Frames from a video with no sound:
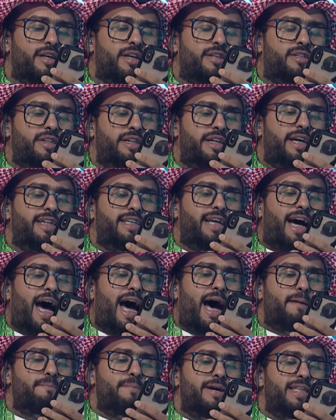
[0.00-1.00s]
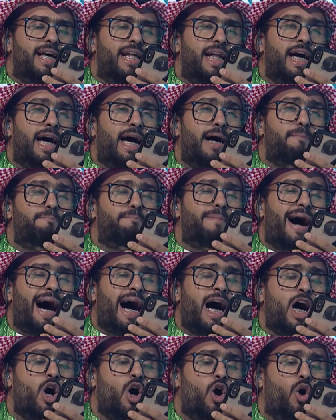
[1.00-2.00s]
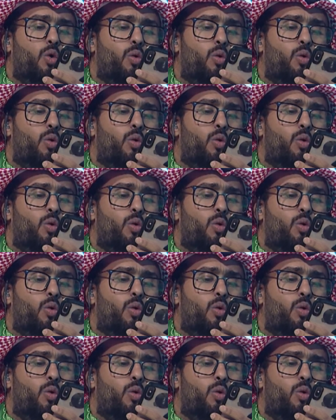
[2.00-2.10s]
تسعين عام من الهمة